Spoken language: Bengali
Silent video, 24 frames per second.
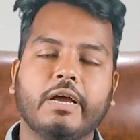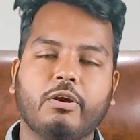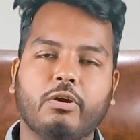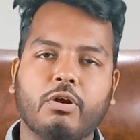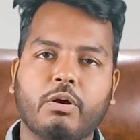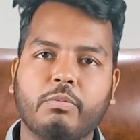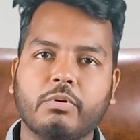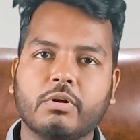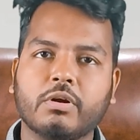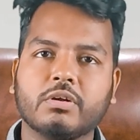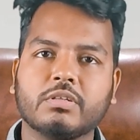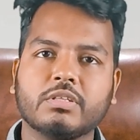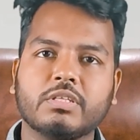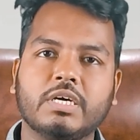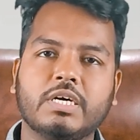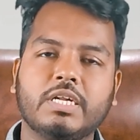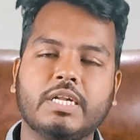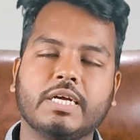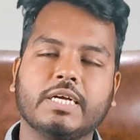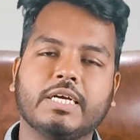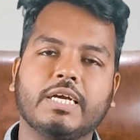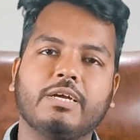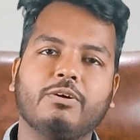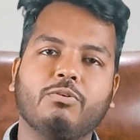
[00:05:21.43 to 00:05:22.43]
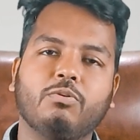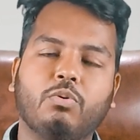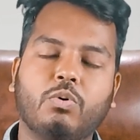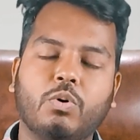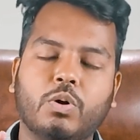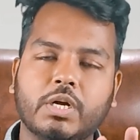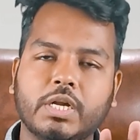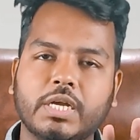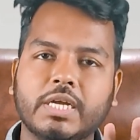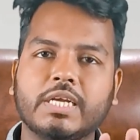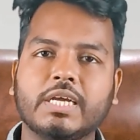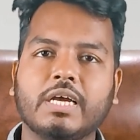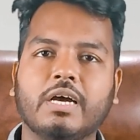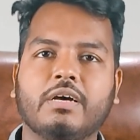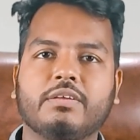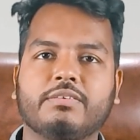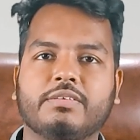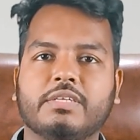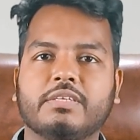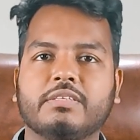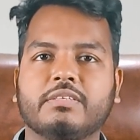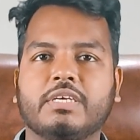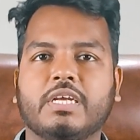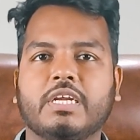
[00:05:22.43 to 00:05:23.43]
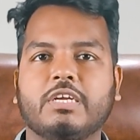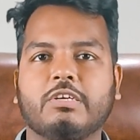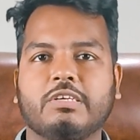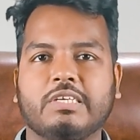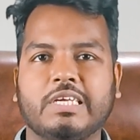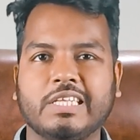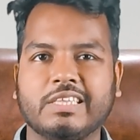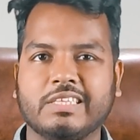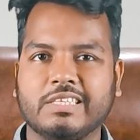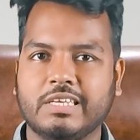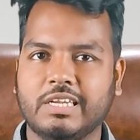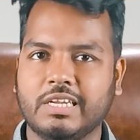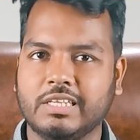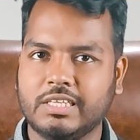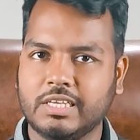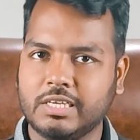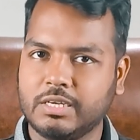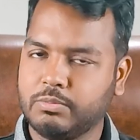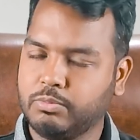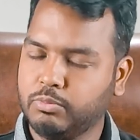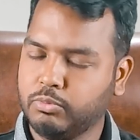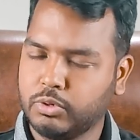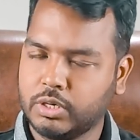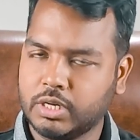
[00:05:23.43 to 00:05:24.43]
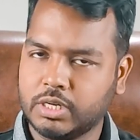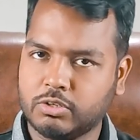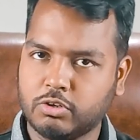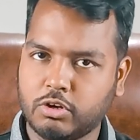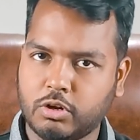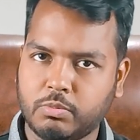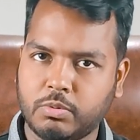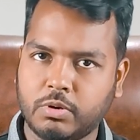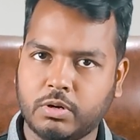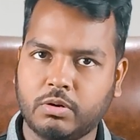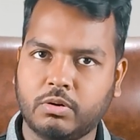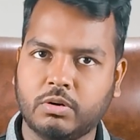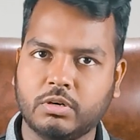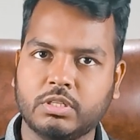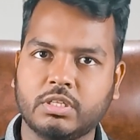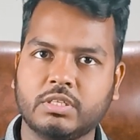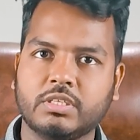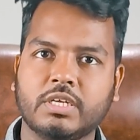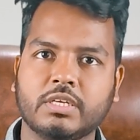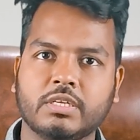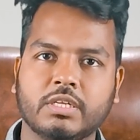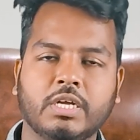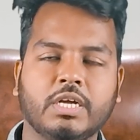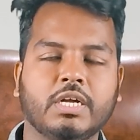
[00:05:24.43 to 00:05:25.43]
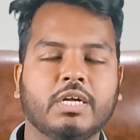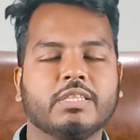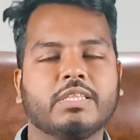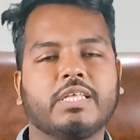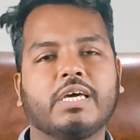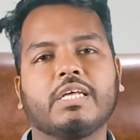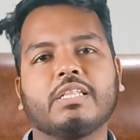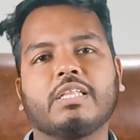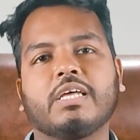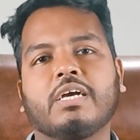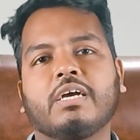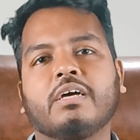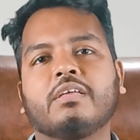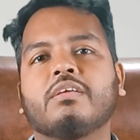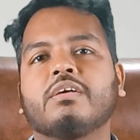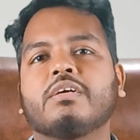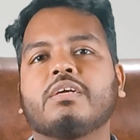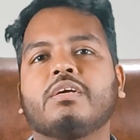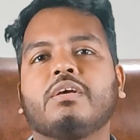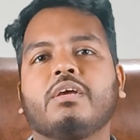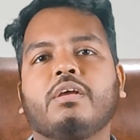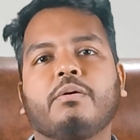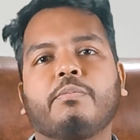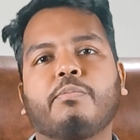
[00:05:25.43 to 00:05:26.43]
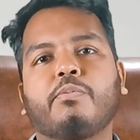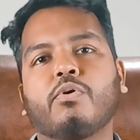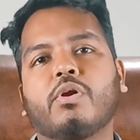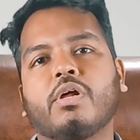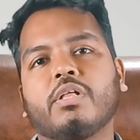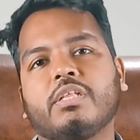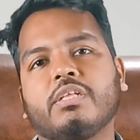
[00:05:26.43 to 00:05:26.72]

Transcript: লবণাক্ত এলাকায় অনেকে আছেন যারা সাতক্ষীরা থেকে পোনা সরবরাহ করতে চান তারা দেখা যায় কি পোনা